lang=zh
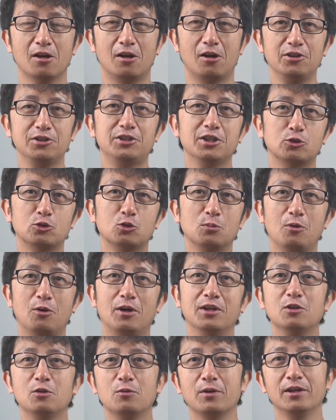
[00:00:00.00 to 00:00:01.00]
而且叔本
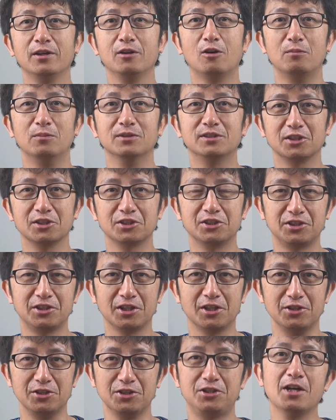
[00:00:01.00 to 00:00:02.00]
华认为，我们这个世
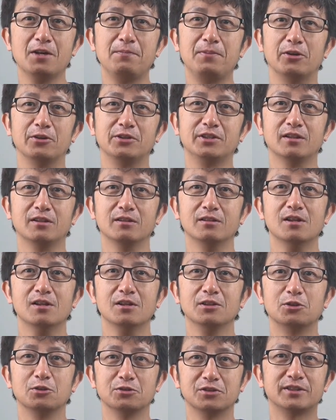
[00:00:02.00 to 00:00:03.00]
界的一切表象
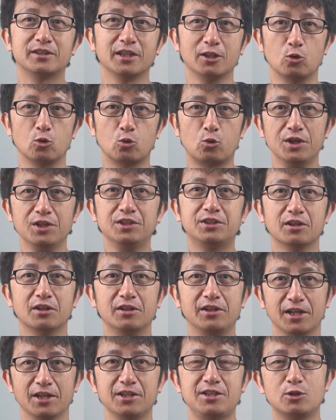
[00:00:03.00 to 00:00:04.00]
都是在有规则
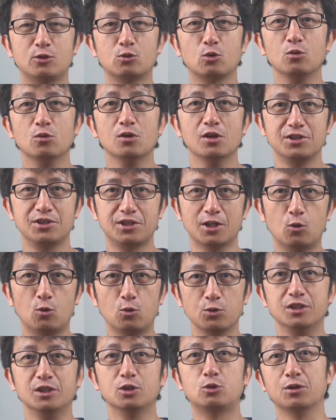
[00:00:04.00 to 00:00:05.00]
的联系中相
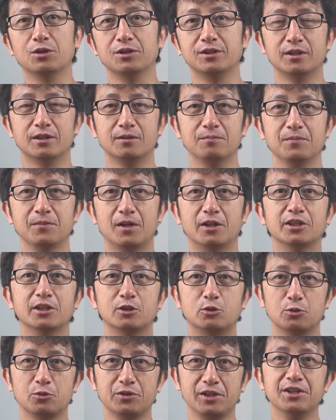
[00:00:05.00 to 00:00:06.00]
互依存的，而且
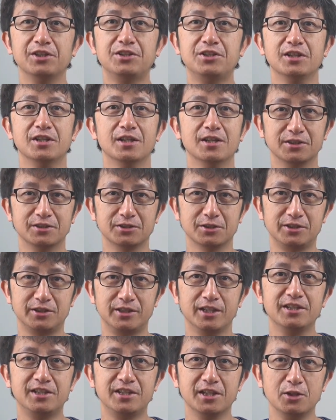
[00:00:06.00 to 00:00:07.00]
这种联系是
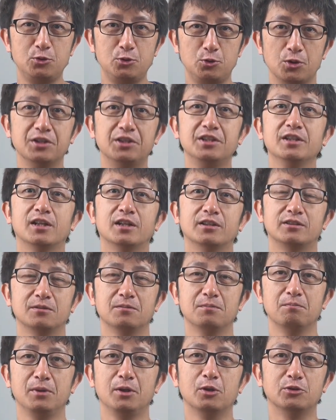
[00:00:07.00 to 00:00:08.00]
先天决定了的，
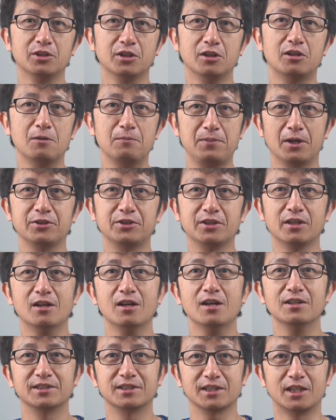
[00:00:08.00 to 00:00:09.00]
没有任何表
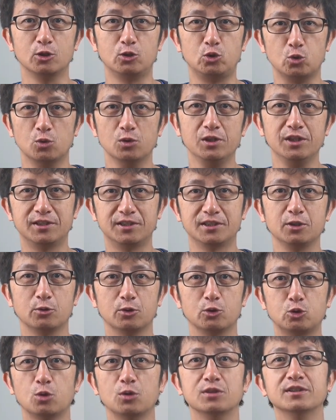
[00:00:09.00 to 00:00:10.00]
象是可以独立自由
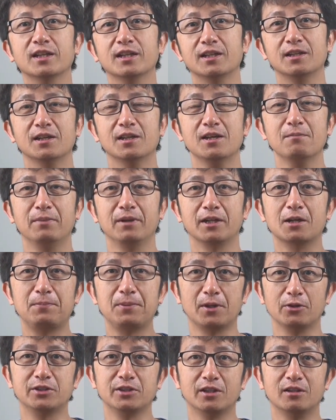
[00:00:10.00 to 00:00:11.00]
的存在，每个
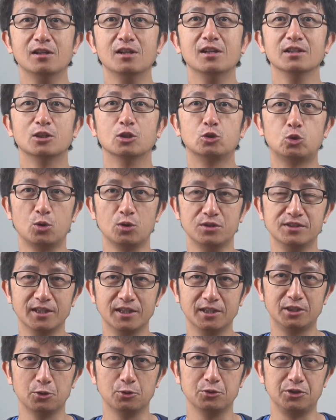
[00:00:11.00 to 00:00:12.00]
表象的存
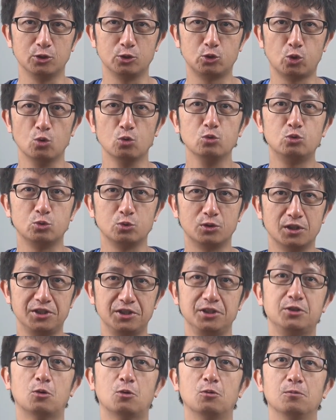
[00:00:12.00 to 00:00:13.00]
在都有其充足的
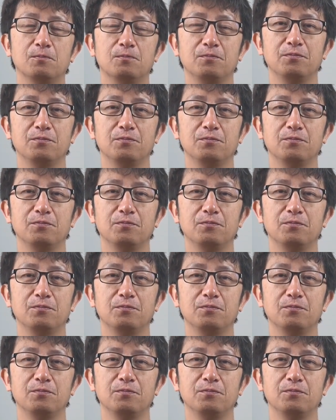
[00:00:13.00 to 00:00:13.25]
理由。